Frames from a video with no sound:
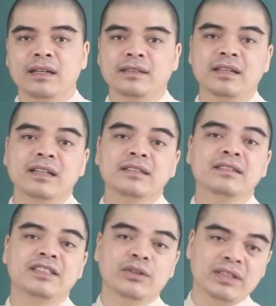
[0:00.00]
Dưới cái
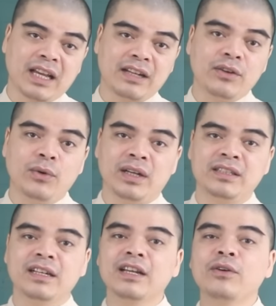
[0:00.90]
sự chiếu sáng của
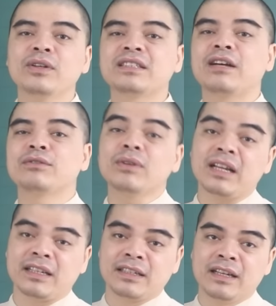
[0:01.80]
những cái ngôi sao tốt
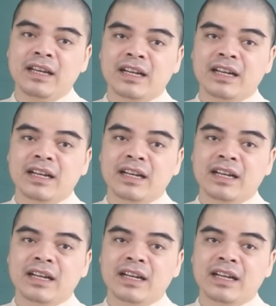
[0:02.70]
lành,